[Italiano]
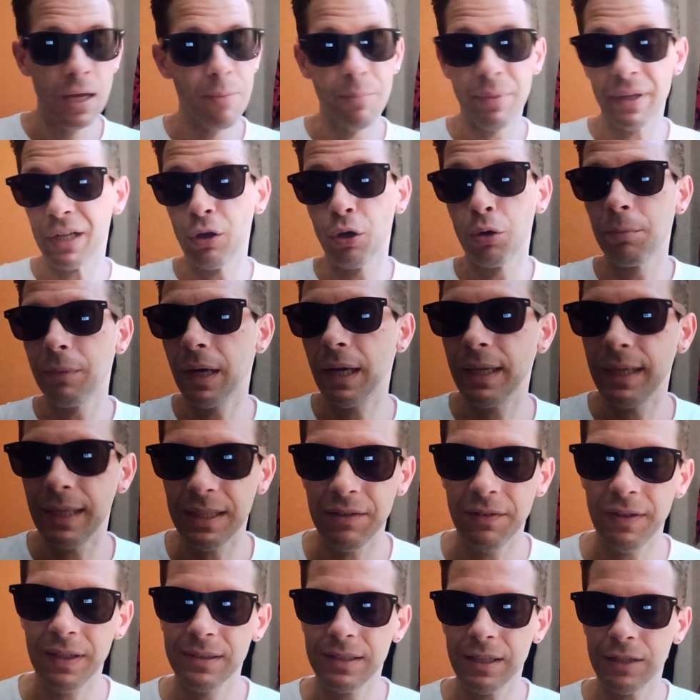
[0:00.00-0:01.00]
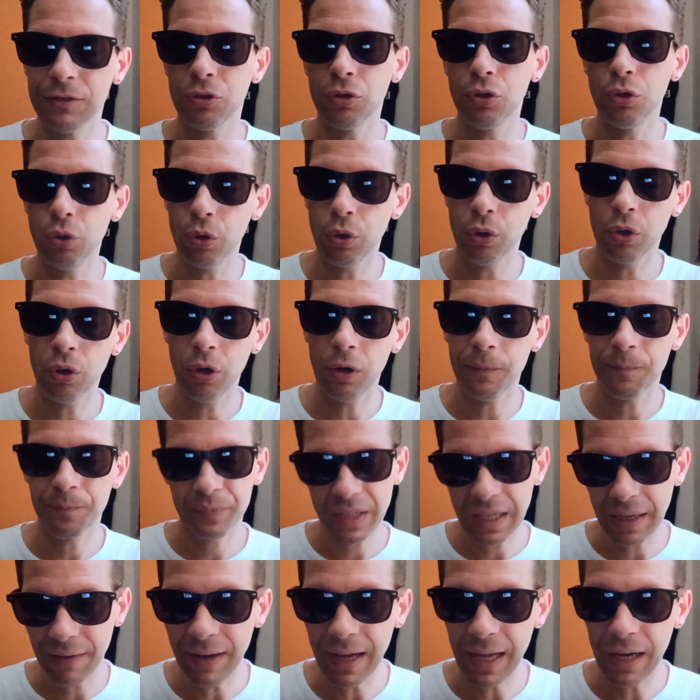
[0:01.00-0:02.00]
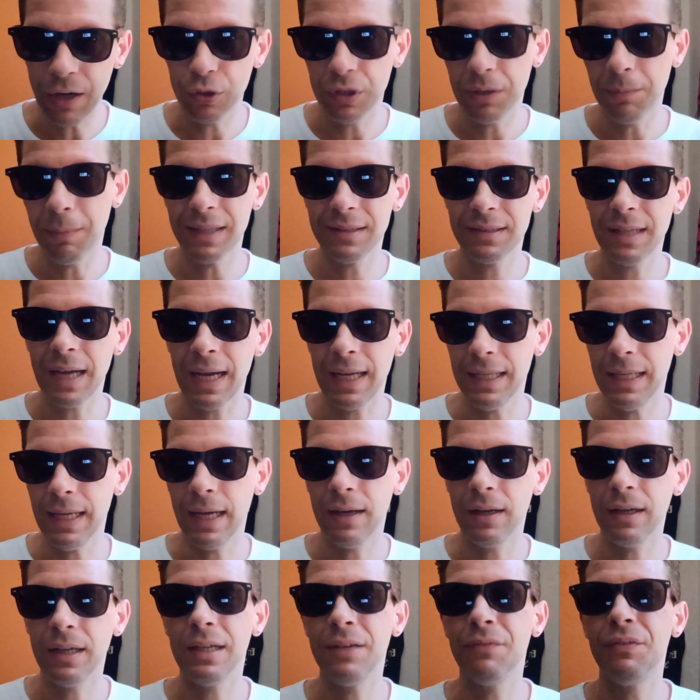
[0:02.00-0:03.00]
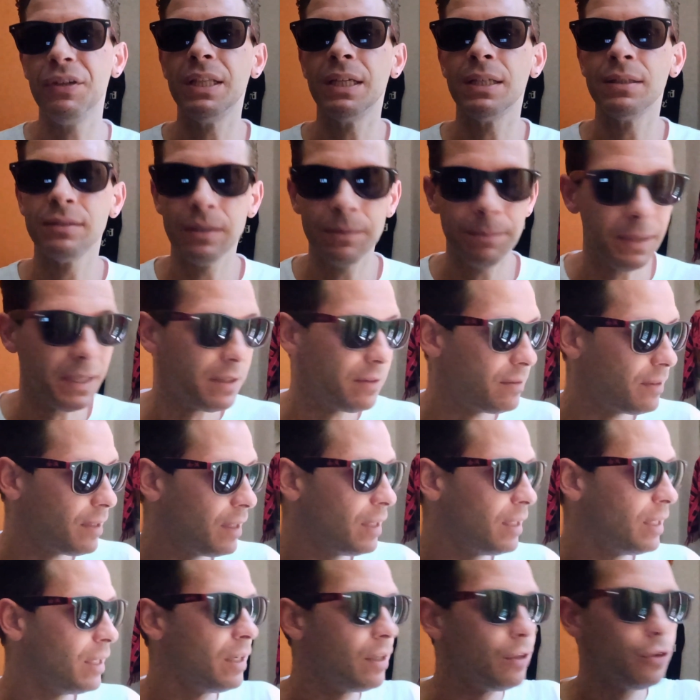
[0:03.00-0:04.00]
perché ormai è diventato il loro cavallo di battaglia, evidentemente.